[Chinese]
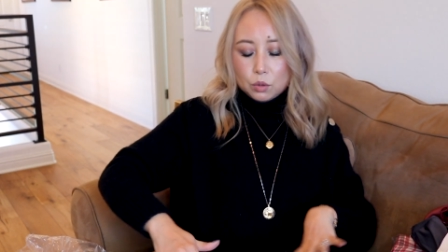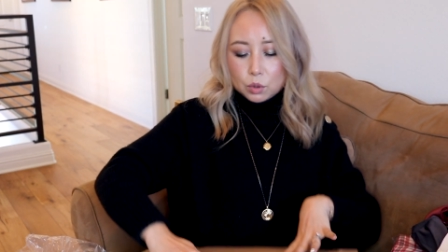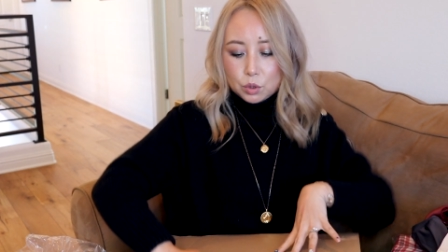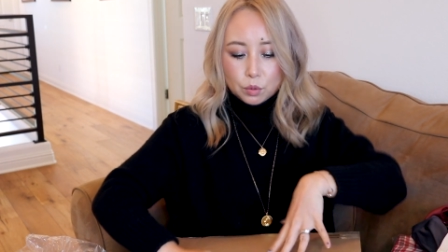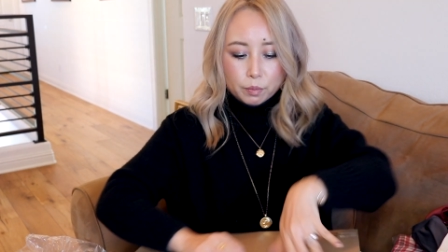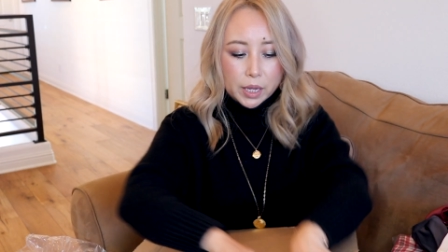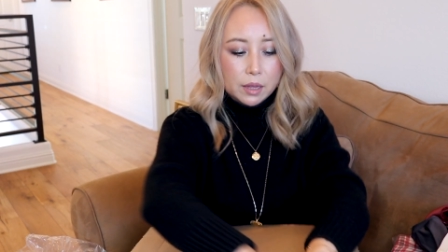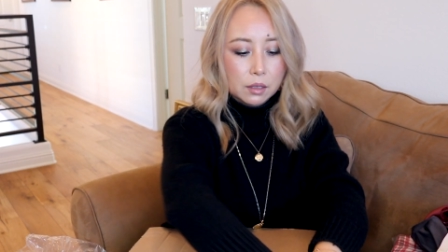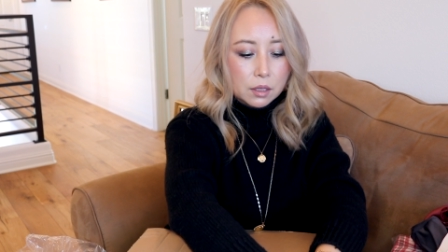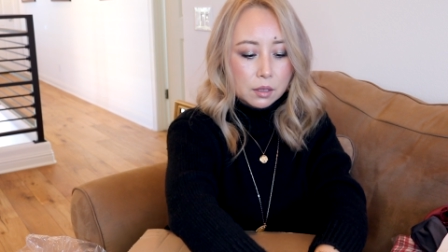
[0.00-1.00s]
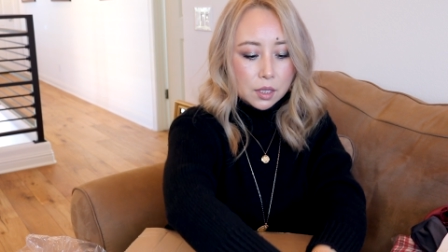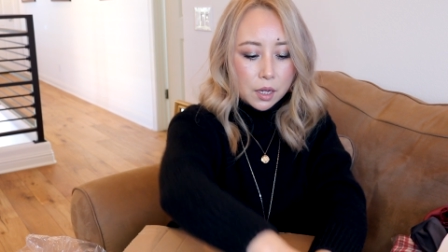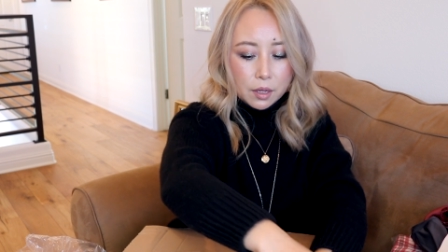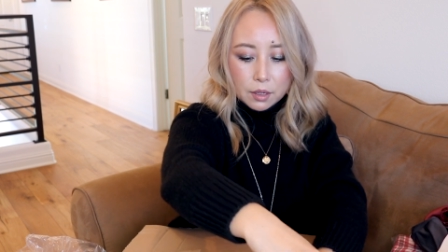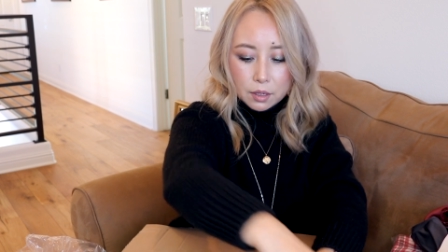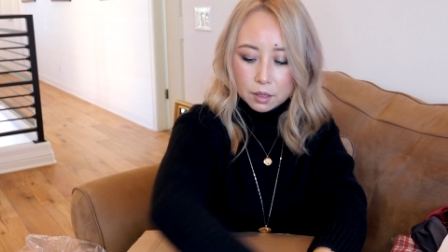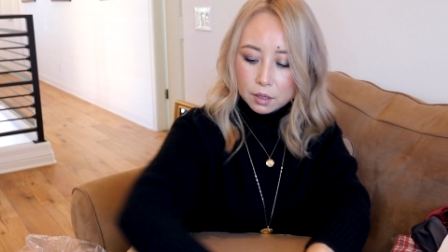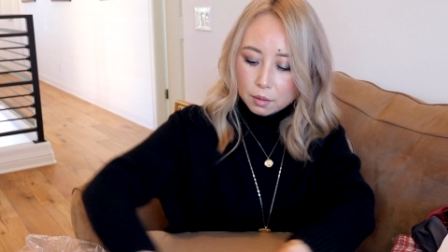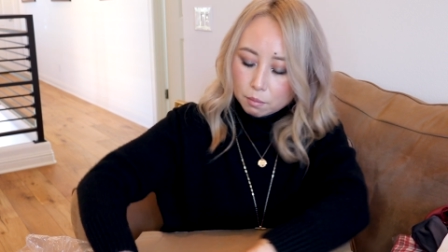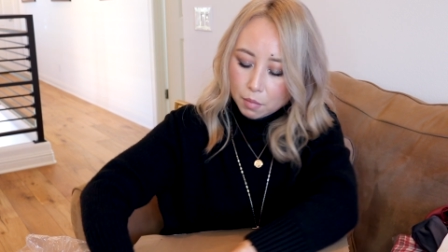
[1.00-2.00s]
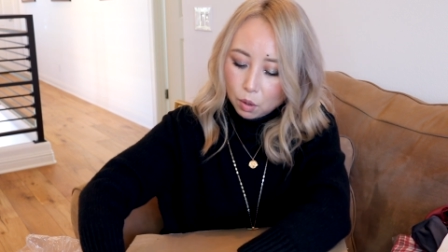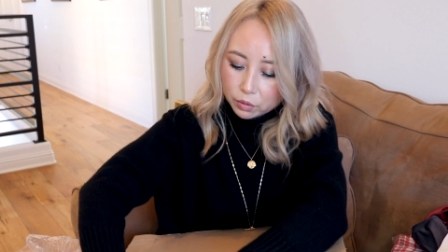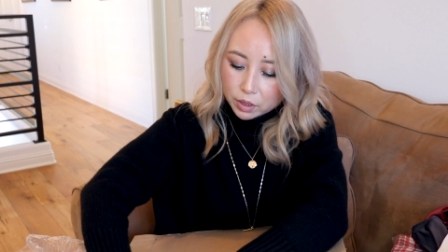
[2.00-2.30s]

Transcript: Nordstrom 买了一件毛